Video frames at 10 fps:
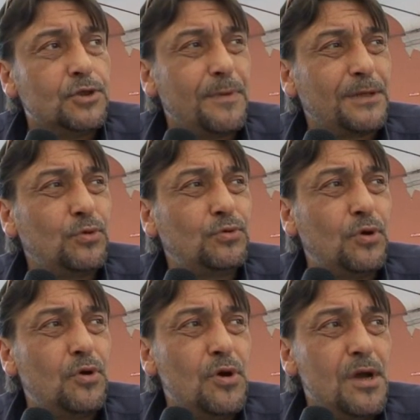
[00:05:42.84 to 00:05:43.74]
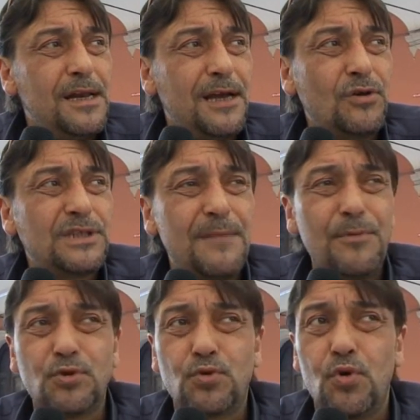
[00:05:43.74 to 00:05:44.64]
Soprattutto la cosa
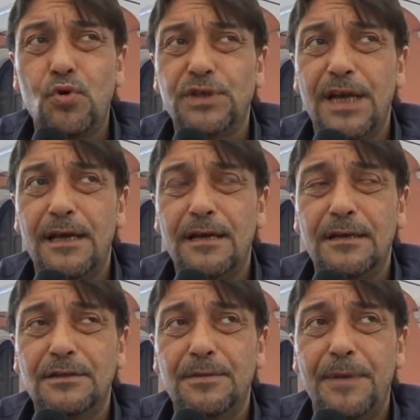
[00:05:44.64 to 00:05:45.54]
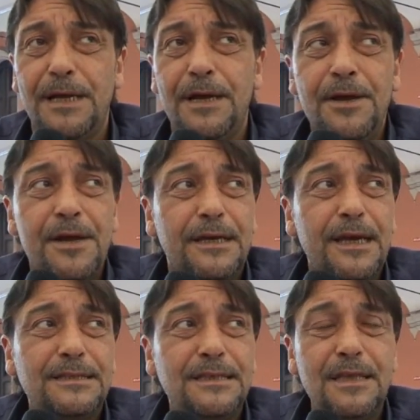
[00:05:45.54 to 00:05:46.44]
mostruosa ci pare
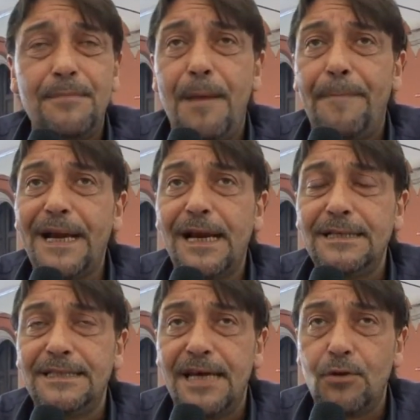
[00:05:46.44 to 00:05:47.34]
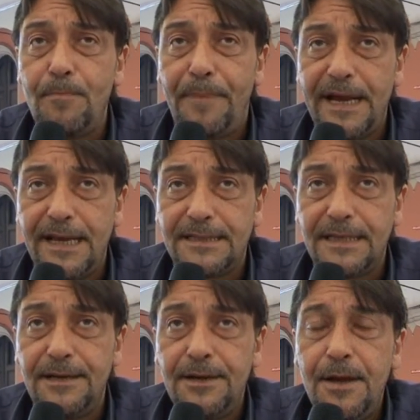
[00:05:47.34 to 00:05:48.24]
che si debba paralizzare un
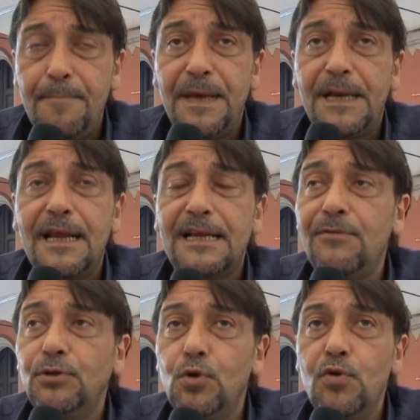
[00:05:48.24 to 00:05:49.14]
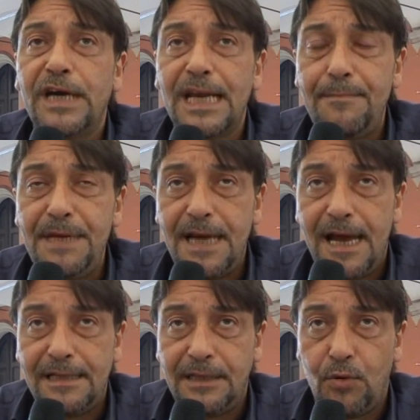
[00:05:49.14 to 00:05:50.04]
paese per l'arrivo di un
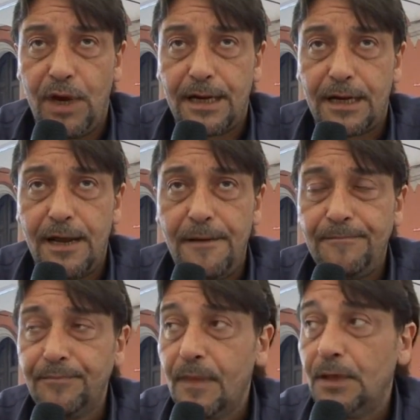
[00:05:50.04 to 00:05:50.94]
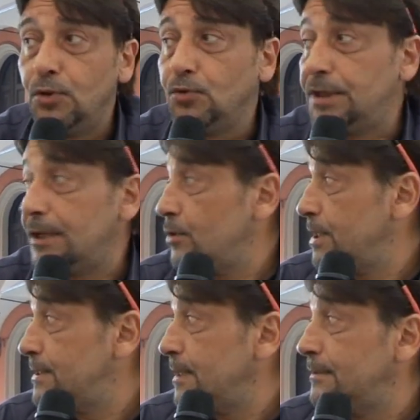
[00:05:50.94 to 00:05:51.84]
criminale di guerra di un
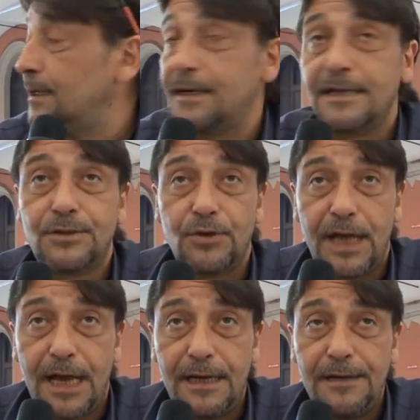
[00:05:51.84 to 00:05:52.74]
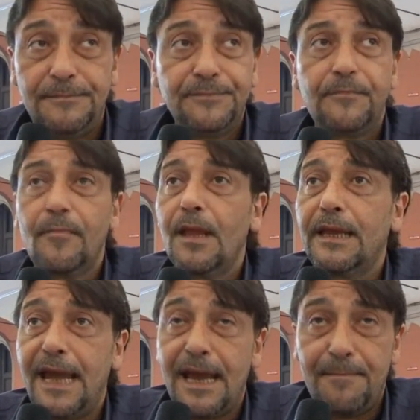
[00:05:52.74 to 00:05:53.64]
terrorista internazionale
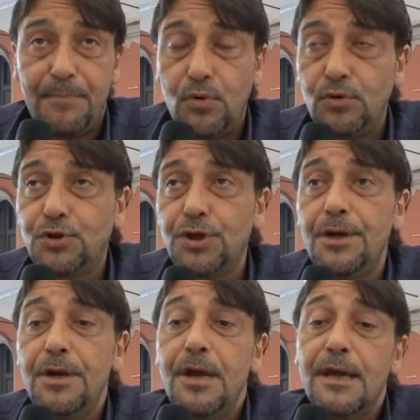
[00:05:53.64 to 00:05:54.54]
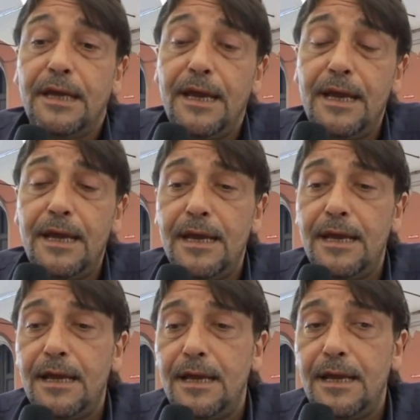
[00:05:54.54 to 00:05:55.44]
che è Bush,
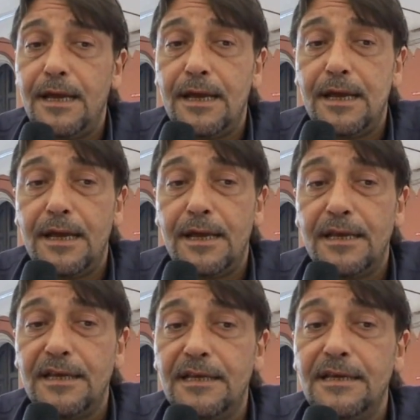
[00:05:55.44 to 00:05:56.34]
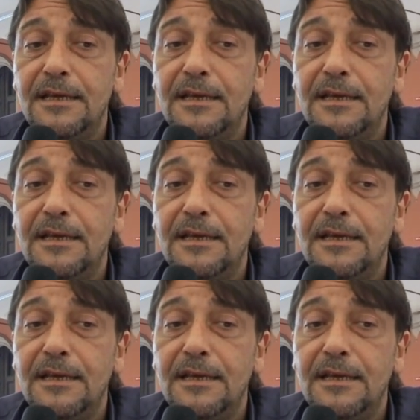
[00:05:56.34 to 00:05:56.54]
che